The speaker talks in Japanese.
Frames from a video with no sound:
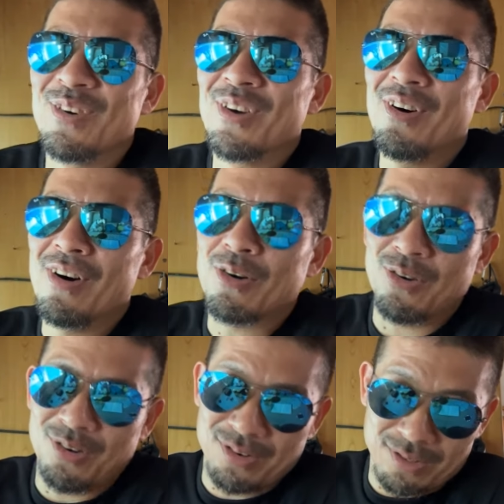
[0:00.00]
ものを
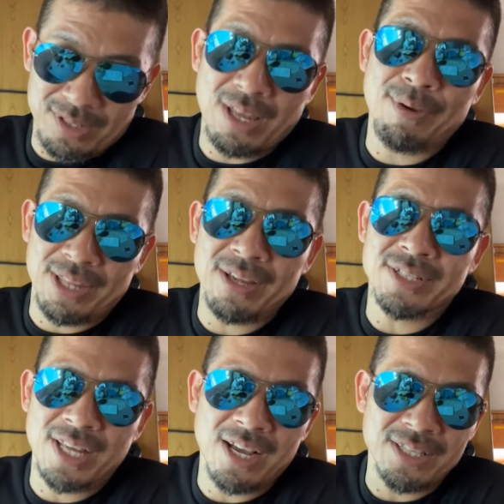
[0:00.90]
こう、食べてい
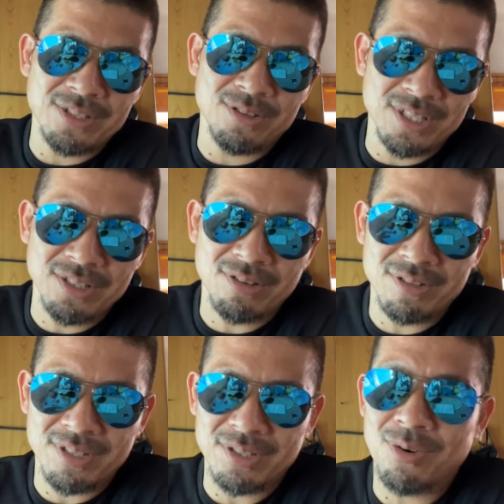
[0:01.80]
る生活をずっと
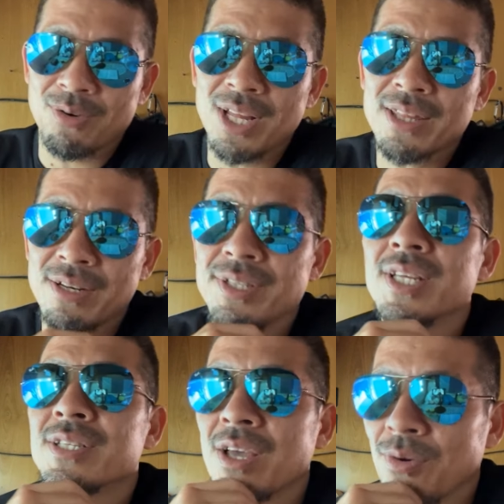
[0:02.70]
行ってるん
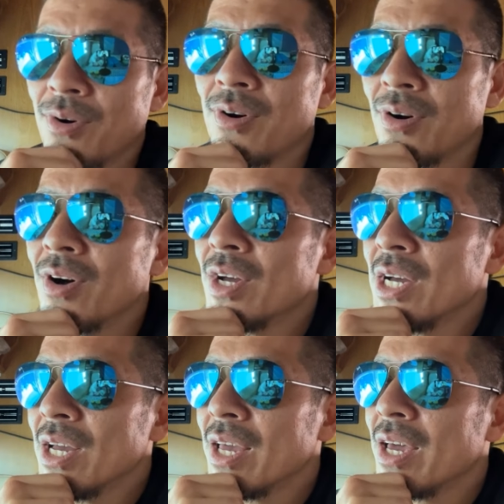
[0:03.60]
ですけど、
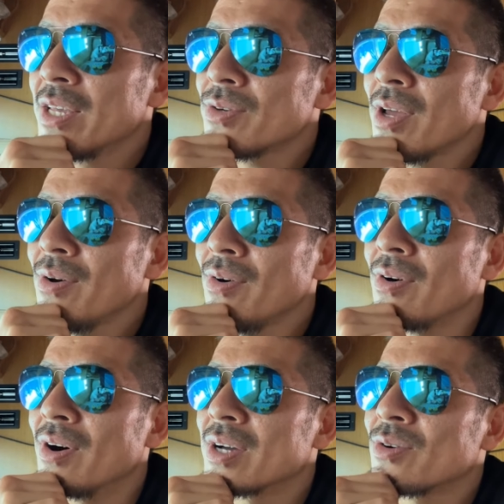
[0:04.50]
えそれ
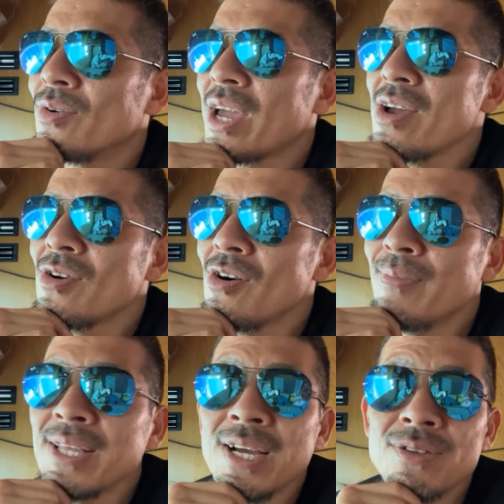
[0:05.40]
を、こう、健
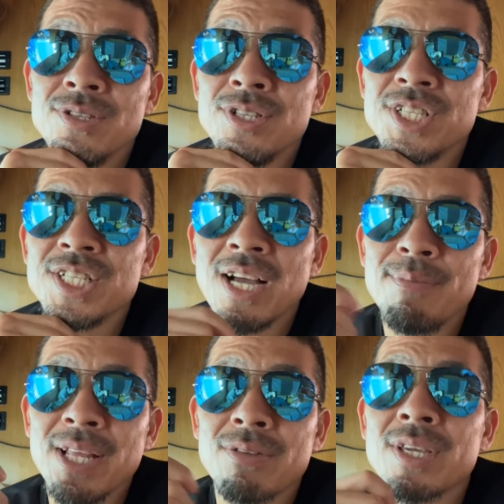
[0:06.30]
康マニアの友人が
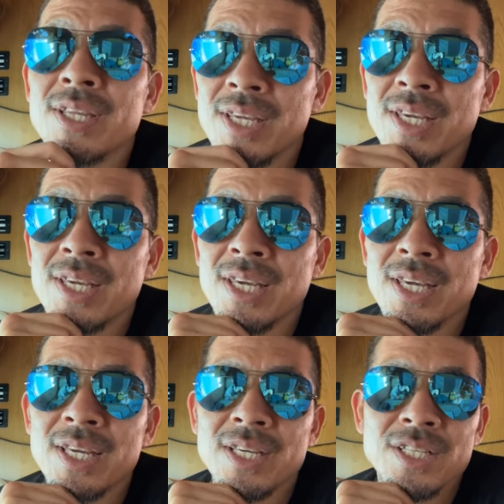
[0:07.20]
見たときに、
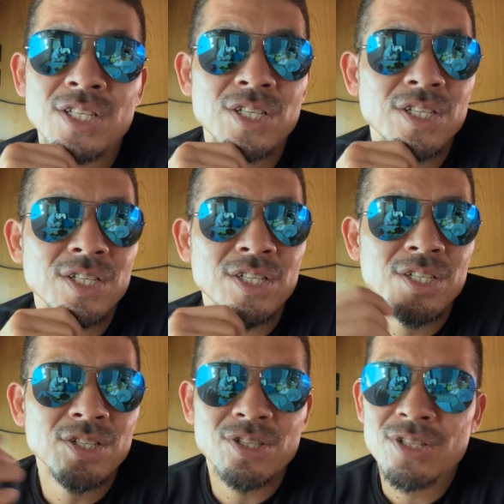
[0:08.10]

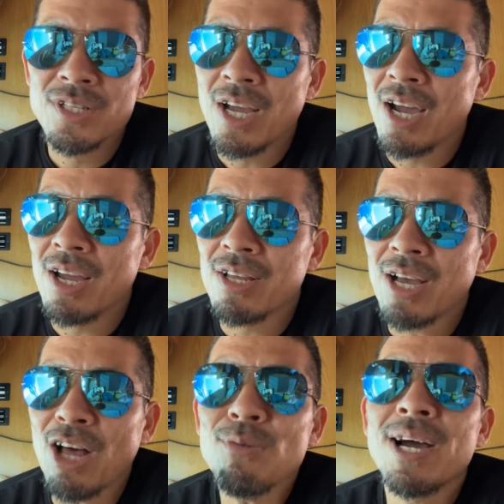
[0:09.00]

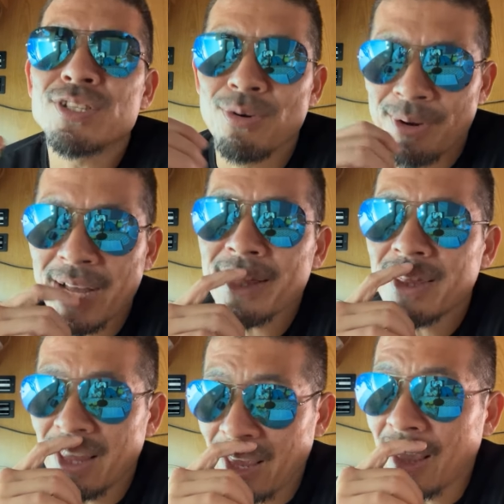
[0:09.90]
えー、アドバイスをもらっ
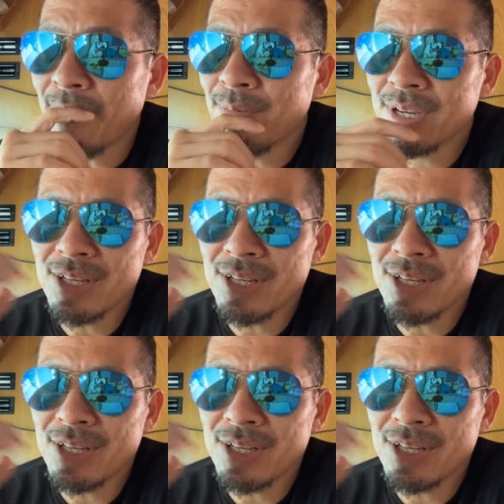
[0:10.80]
て、